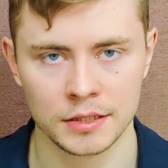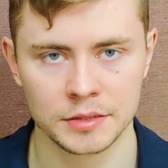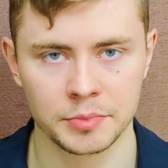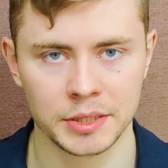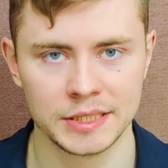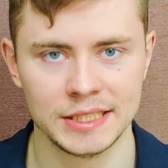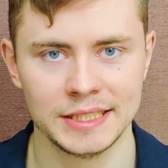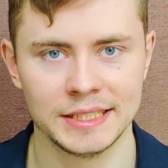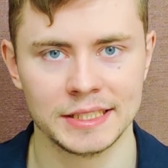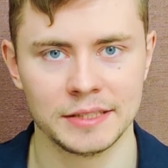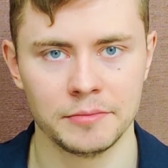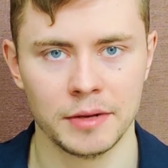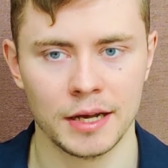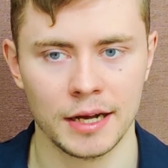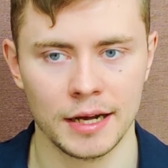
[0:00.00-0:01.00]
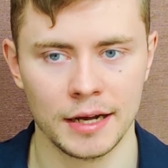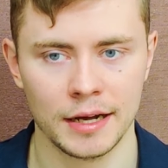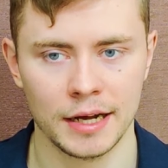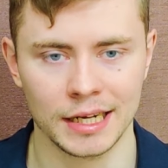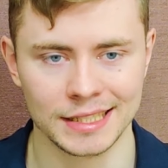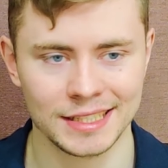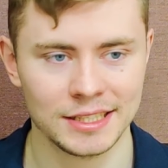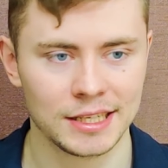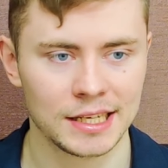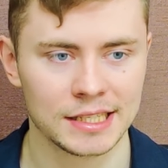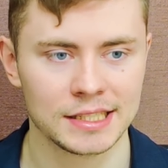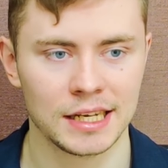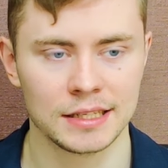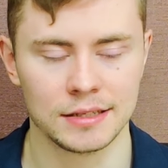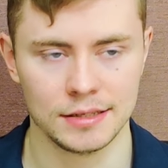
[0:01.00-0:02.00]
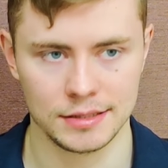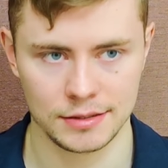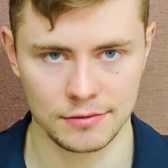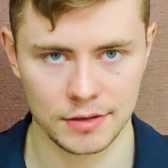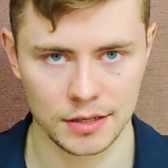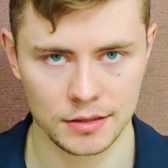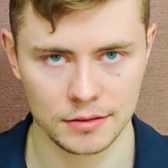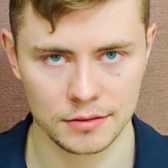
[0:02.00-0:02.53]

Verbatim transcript: спросите себя, а где доказательства?